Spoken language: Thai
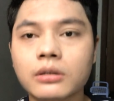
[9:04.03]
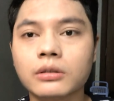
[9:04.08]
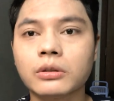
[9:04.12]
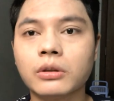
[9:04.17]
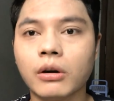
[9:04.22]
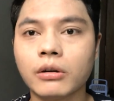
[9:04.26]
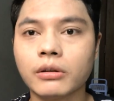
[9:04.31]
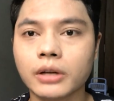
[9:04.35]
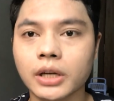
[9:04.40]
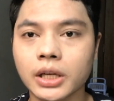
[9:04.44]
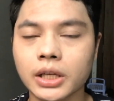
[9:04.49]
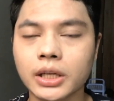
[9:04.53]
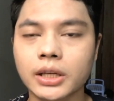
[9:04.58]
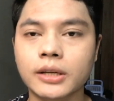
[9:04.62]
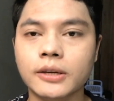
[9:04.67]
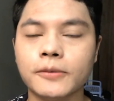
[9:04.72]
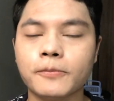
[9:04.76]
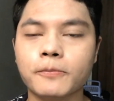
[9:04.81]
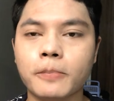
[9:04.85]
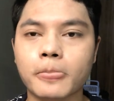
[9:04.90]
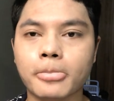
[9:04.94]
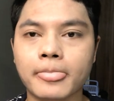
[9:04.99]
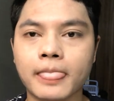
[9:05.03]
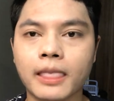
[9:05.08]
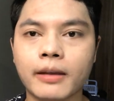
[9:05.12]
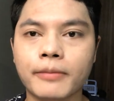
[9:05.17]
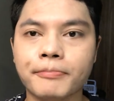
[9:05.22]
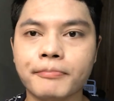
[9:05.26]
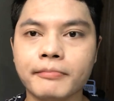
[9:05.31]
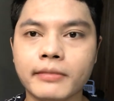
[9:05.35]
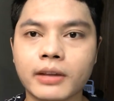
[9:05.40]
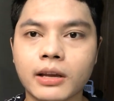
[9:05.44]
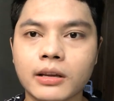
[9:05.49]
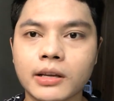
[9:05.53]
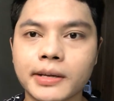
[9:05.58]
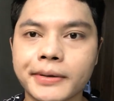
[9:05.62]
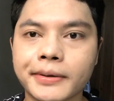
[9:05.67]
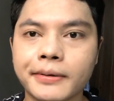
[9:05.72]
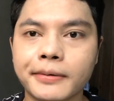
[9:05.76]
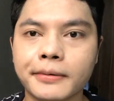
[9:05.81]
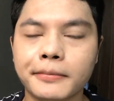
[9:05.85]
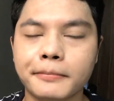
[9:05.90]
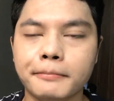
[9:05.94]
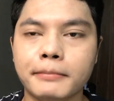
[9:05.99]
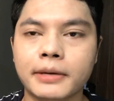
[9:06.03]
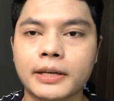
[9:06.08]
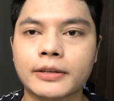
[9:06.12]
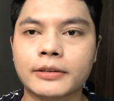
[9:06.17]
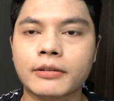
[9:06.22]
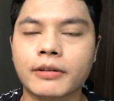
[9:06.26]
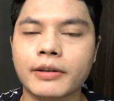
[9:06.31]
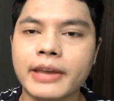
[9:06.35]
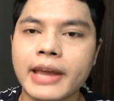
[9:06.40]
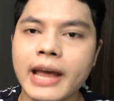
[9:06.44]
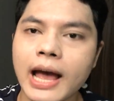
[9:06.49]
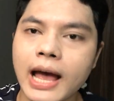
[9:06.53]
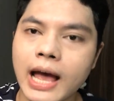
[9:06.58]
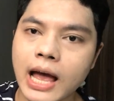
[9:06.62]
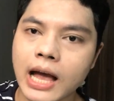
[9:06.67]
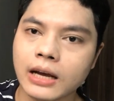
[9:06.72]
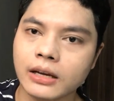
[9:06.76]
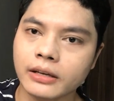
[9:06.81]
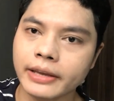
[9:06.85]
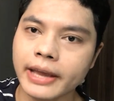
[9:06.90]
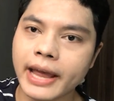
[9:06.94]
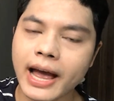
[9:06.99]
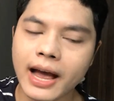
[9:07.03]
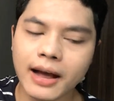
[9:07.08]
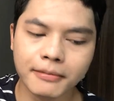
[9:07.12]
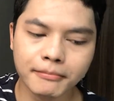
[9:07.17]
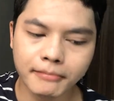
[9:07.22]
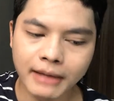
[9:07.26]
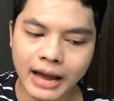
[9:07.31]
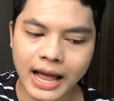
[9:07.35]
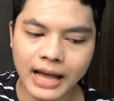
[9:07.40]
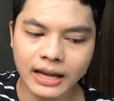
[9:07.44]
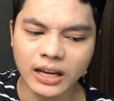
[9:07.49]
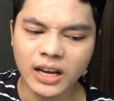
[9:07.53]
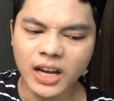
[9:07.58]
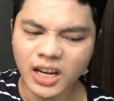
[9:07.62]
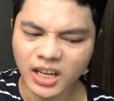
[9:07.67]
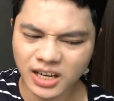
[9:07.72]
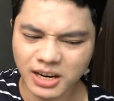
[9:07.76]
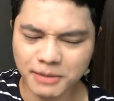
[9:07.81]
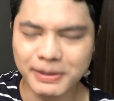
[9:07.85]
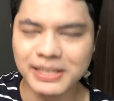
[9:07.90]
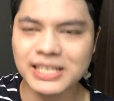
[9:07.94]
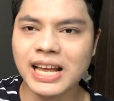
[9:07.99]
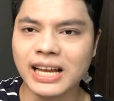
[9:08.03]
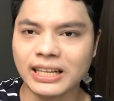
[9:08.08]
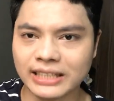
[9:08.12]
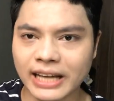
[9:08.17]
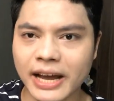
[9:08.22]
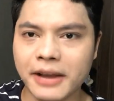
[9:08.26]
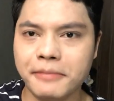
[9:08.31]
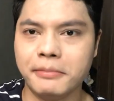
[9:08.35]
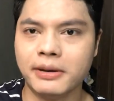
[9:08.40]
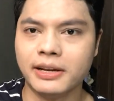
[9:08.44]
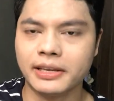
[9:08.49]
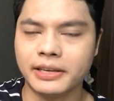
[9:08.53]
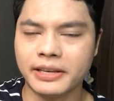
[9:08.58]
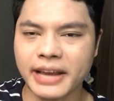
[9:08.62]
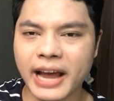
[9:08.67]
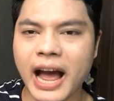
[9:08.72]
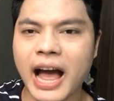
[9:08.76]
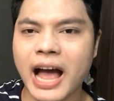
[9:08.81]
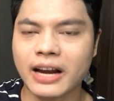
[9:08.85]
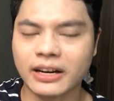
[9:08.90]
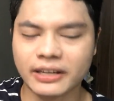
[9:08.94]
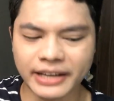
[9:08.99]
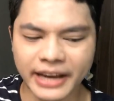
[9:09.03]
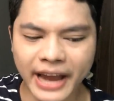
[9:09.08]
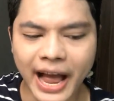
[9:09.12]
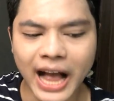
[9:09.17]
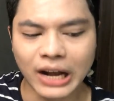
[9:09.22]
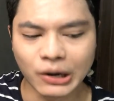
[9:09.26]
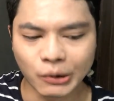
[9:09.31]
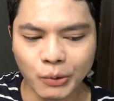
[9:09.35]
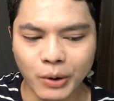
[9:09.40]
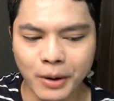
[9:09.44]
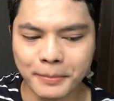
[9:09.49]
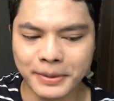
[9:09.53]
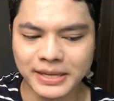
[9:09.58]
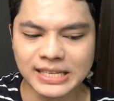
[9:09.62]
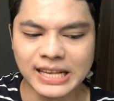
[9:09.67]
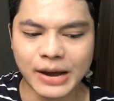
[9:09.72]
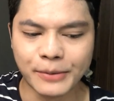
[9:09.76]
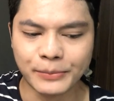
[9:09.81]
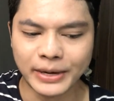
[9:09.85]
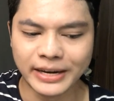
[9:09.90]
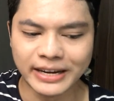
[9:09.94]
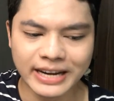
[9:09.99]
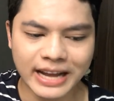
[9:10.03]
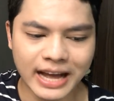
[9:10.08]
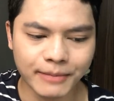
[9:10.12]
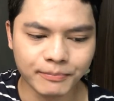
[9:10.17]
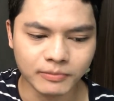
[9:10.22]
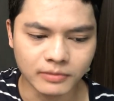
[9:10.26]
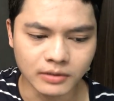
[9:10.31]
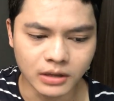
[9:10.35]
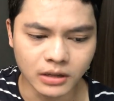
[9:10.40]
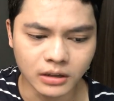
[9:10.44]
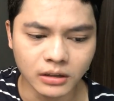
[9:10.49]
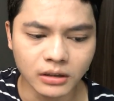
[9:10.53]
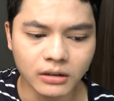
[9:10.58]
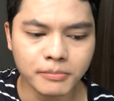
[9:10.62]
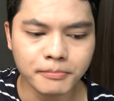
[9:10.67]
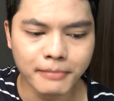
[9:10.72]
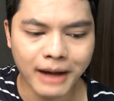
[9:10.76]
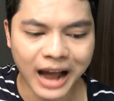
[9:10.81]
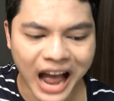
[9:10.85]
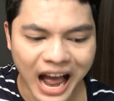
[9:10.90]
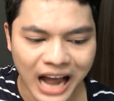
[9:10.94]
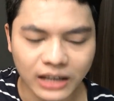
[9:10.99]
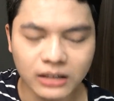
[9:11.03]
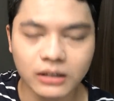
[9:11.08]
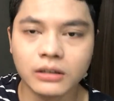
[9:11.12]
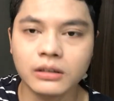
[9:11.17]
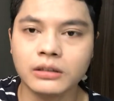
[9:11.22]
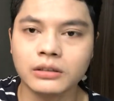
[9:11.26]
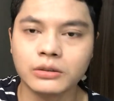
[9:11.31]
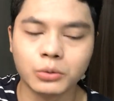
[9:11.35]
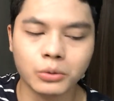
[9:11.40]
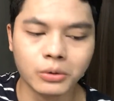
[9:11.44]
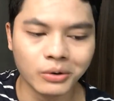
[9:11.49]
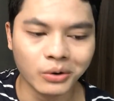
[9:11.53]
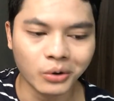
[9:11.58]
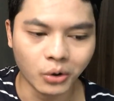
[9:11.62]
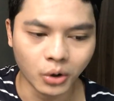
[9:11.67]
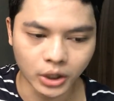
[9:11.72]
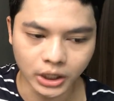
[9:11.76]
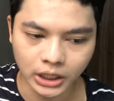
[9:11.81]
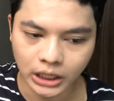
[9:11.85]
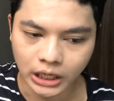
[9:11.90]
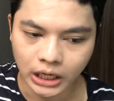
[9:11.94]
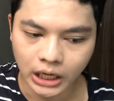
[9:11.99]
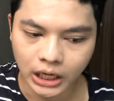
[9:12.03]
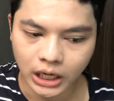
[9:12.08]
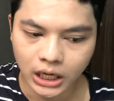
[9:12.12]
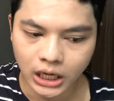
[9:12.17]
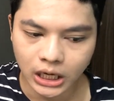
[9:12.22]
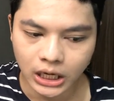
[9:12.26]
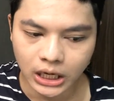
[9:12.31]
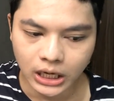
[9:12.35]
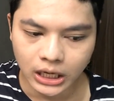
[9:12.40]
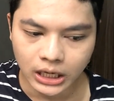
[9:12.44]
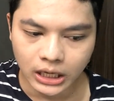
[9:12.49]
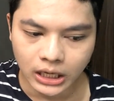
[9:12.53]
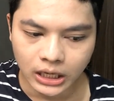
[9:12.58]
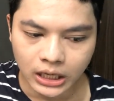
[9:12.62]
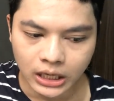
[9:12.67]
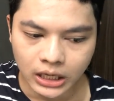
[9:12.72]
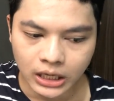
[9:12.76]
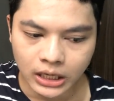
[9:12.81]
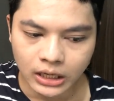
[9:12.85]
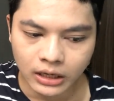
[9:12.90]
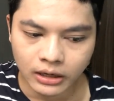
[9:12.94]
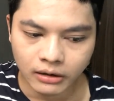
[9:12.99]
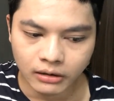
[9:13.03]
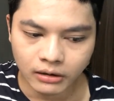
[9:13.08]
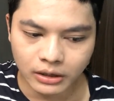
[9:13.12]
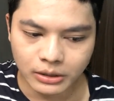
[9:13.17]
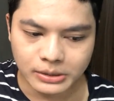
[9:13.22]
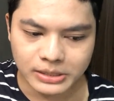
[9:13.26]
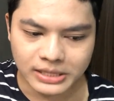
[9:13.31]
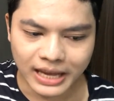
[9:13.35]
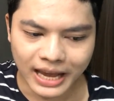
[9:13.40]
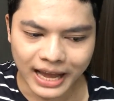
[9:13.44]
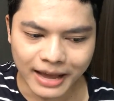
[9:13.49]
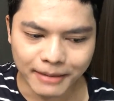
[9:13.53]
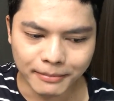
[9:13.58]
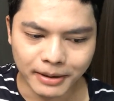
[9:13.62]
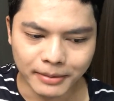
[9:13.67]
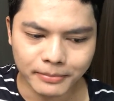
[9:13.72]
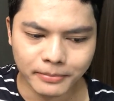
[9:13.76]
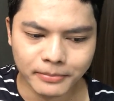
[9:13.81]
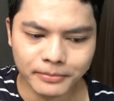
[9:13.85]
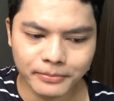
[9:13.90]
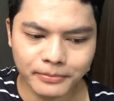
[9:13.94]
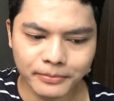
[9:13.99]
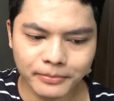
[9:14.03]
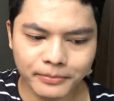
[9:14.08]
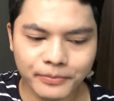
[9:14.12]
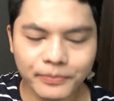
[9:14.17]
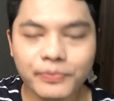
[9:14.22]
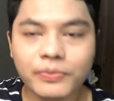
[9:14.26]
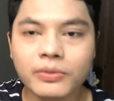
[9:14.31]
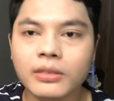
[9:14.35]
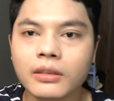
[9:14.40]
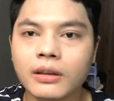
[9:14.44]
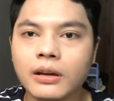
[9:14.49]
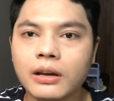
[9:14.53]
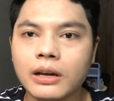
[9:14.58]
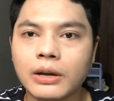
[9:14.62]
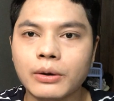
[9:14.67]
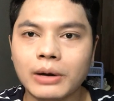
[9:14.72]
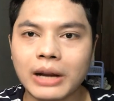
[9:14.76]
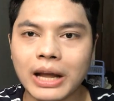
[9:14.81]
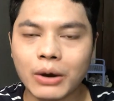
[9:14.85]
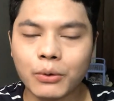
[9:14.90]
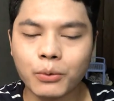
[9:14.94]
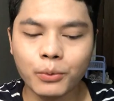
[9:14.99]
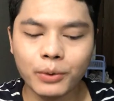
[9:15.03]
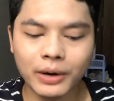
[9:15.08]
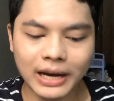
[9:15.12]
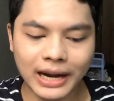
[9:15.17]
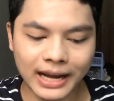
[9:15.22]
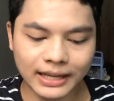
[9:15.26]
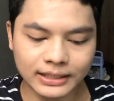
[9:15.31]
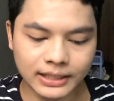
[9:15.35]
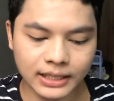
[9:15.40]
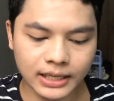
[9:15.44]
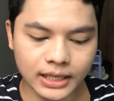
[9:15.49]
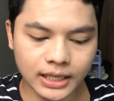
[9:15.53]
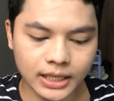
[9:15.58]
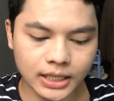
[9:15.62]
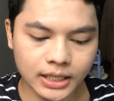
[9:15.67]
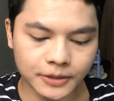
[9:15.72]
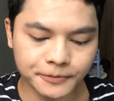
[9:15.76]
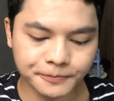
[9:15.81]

งตอนนี้มันก็ยากยากมาก คือภาษาไทยมันยากยากกว่าภาษาเวียดนามเยอะมากเลยทุกคนแล้วสาแบบแล้วเราเวลาที่